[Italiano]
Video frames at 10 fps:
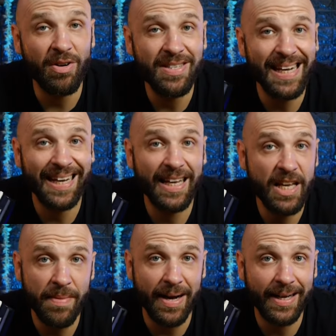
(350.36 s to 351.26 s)
cosa è che
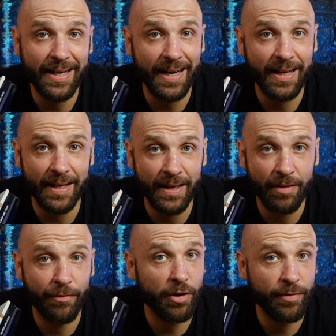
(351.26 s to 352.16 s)
gli manca eh,
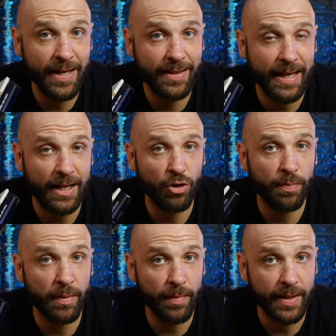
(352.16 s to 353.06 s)
il foro filettato
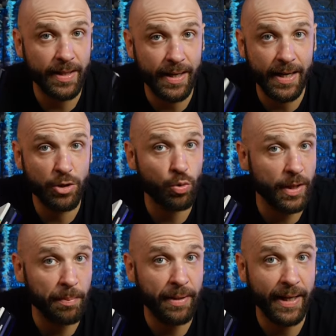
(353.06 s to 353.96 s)
per metterla su
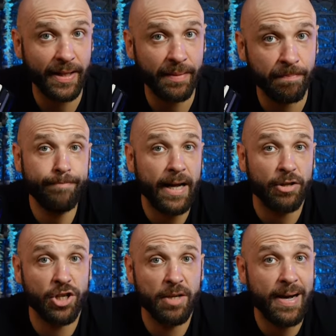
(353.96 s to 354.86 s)
tre piedi. Beh,
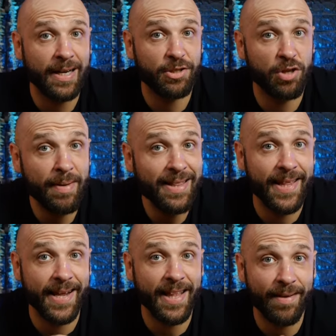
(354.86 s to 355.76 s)
ci rimane
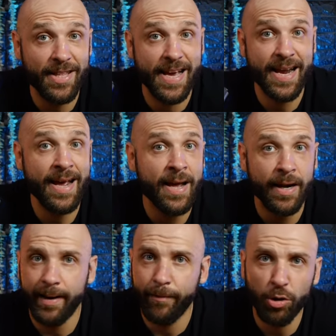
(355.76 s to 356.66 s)
solamente di andare a vedere
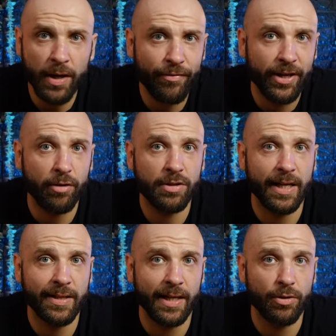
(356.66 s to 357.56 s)
le fotografie che ho
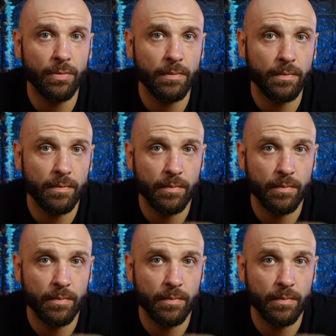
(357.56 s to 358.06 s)
scattato.